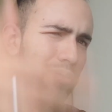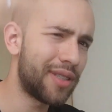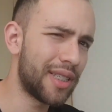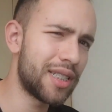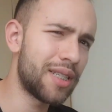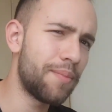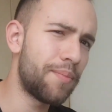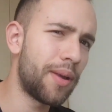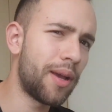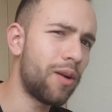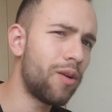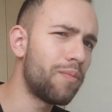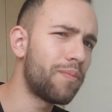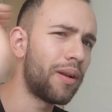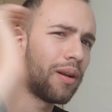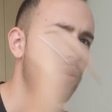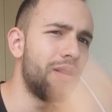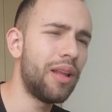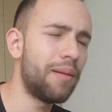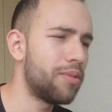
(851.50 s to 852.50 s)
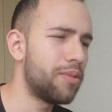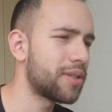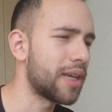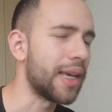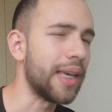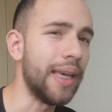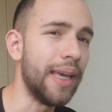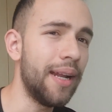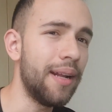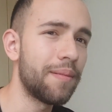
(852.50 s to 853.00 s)
ustedes se pueden comprar los Lambos que
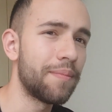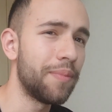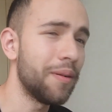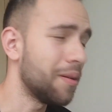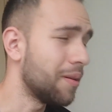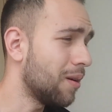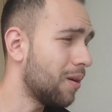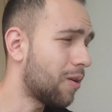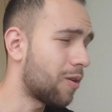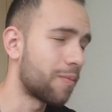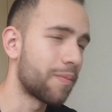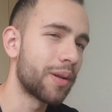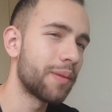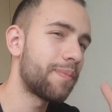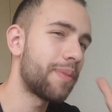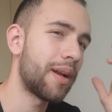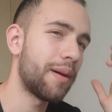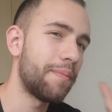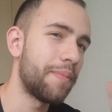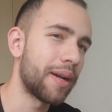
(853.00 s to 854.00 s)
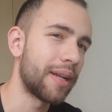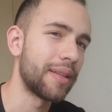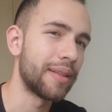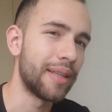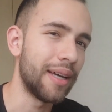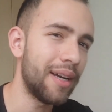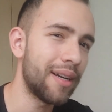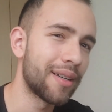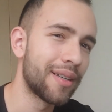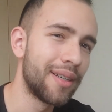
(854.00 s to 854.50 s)
quieran, pero no lo compren para
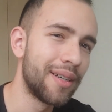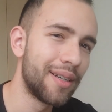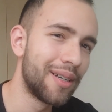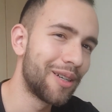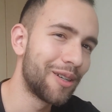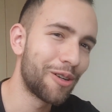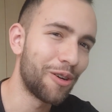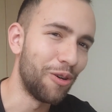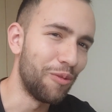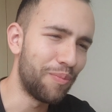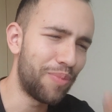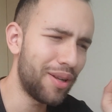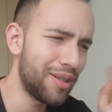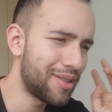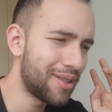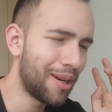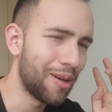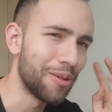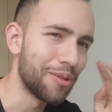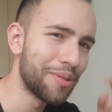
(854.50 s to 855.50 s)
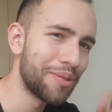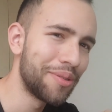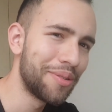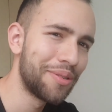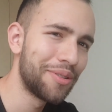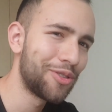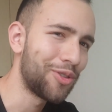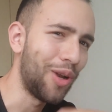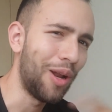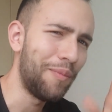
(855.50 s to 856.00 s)
aparentar. Cómprenselos,
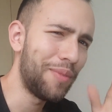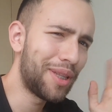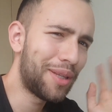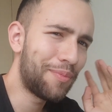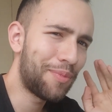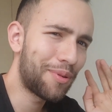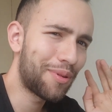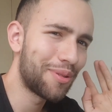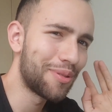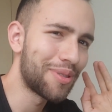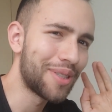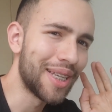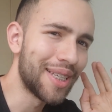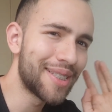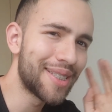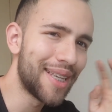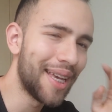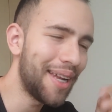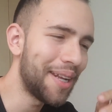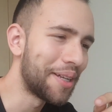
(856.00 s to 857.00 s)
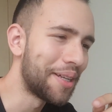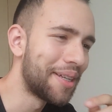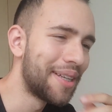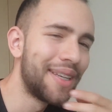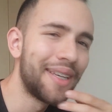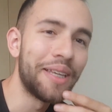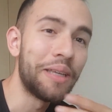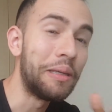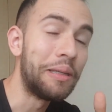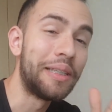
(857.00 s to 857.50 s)
solamente porque ustedes quieren.
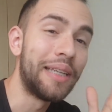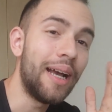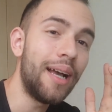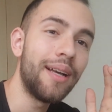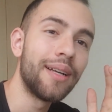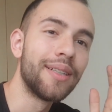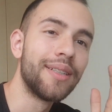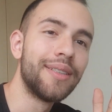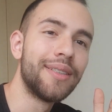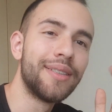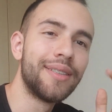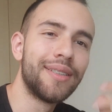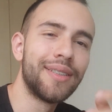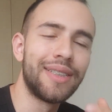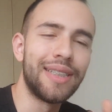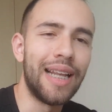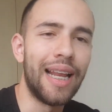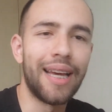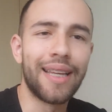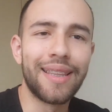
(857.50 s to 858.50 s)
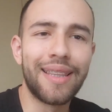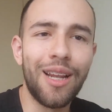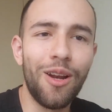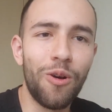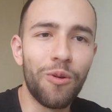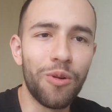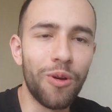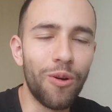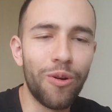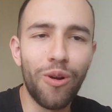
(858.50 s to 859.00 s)
Y ya, si la gente lo
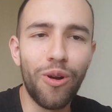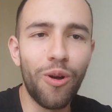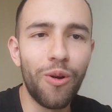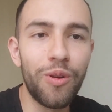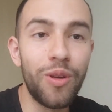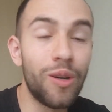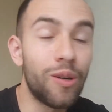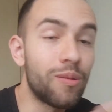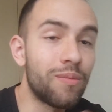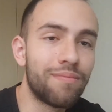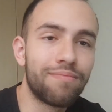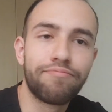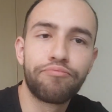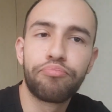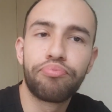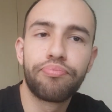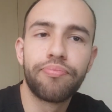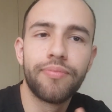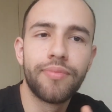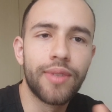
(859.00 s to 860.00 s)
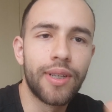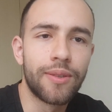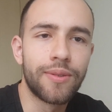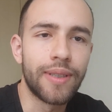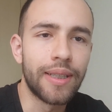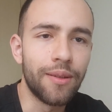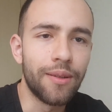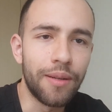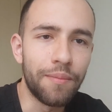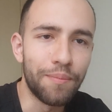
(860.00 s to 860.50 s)
vio o no lo vio, a usted
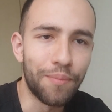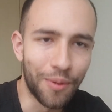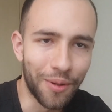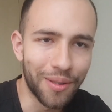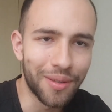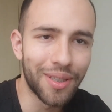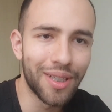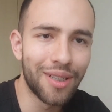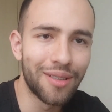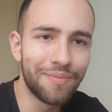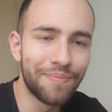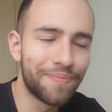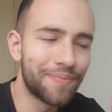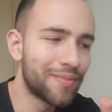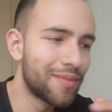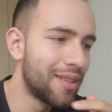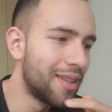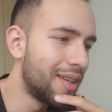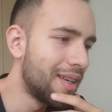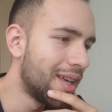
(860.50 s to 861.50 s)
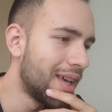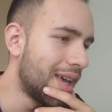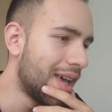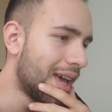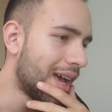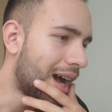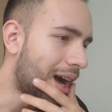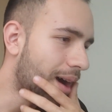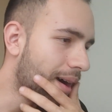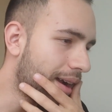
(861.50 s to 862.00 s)
no le importa.
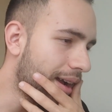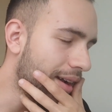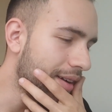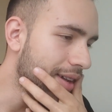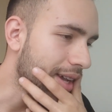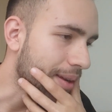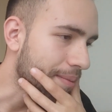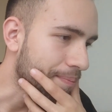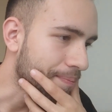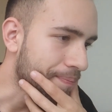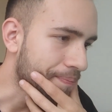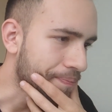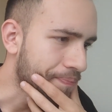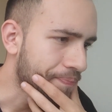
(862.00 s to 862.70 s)
Ahora bien,